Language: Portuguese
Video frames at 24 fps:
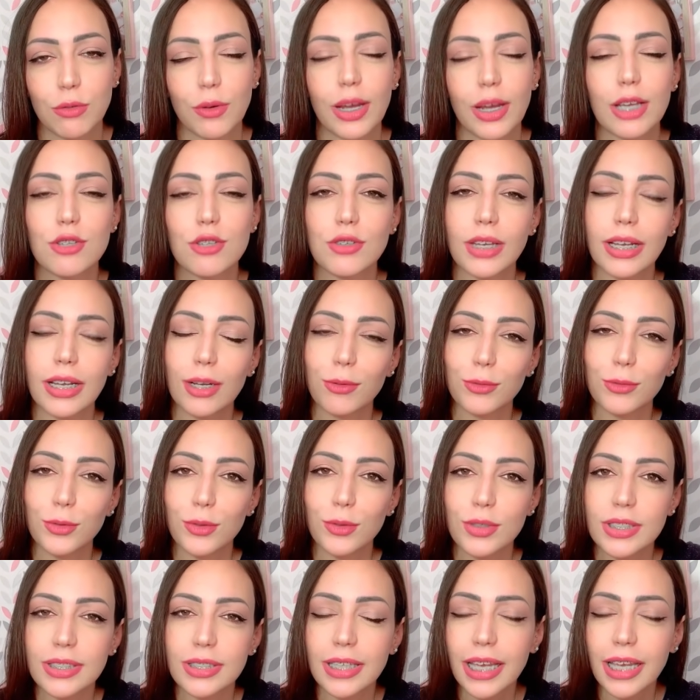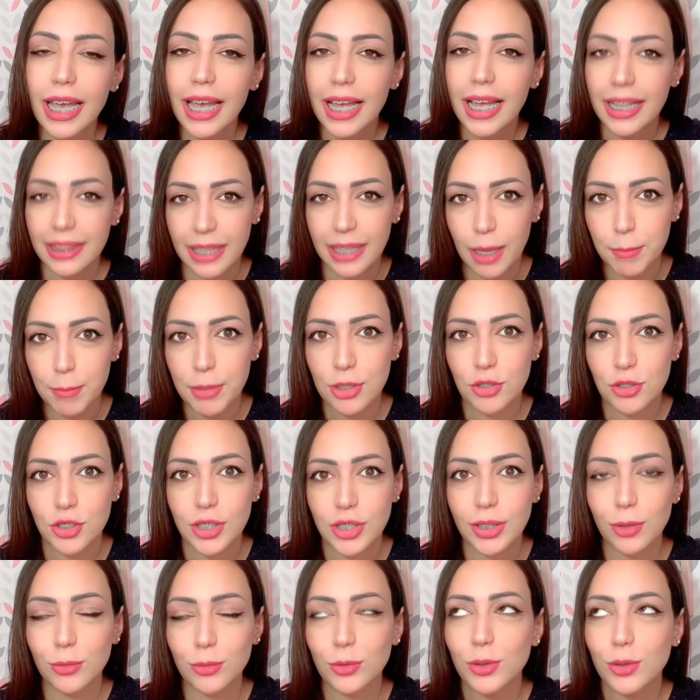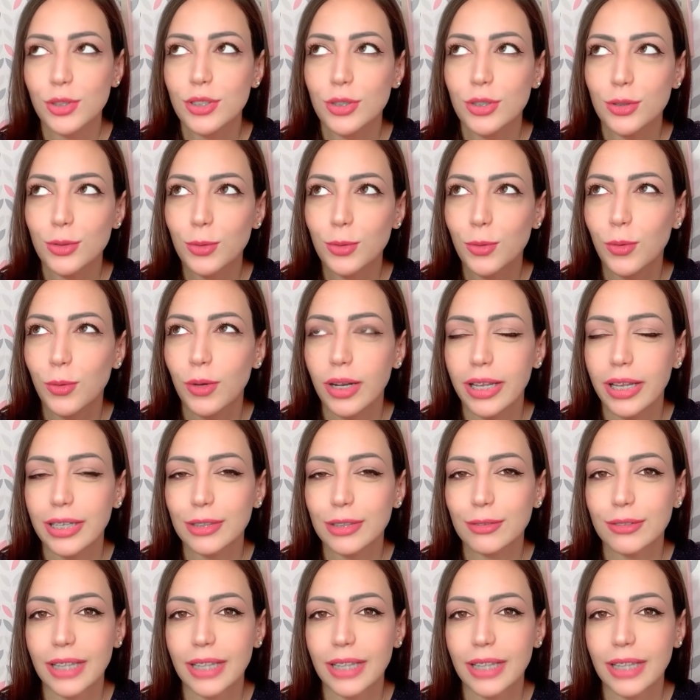Eu acho que ele é um doce na medida, um doce suculento,